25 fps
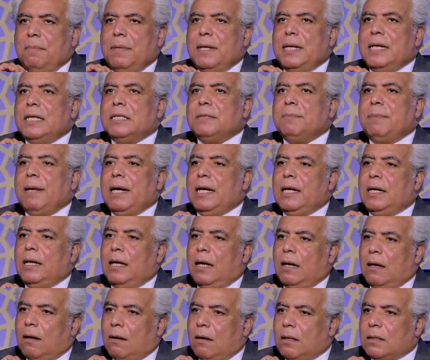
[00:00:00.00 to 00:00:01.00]
بالنسبه
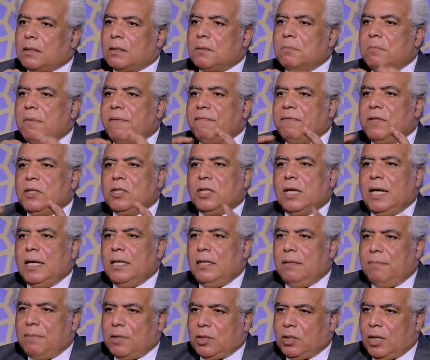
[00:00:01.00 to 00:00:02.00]
للاقراص مفيش
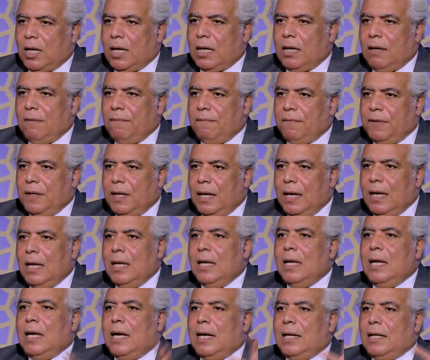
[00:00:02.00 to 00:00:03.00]
اي مشاكل فيها
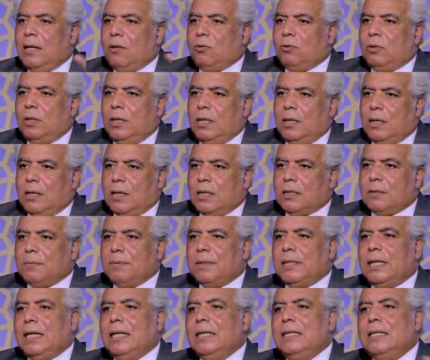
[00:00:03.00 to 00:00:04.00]
مم. هناخد الاقراص
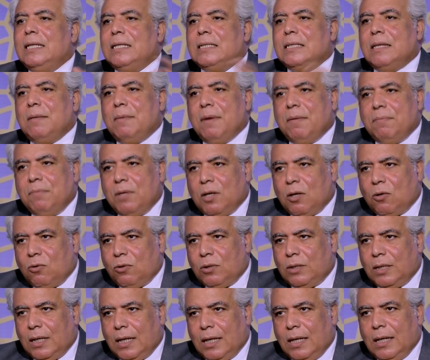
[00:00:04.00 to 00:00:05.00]
بتاعتنا زي ما
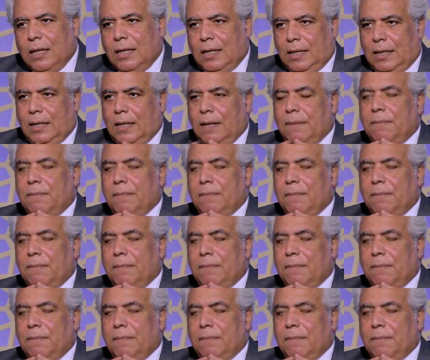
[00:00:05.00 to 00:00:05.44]
بناخدها هنا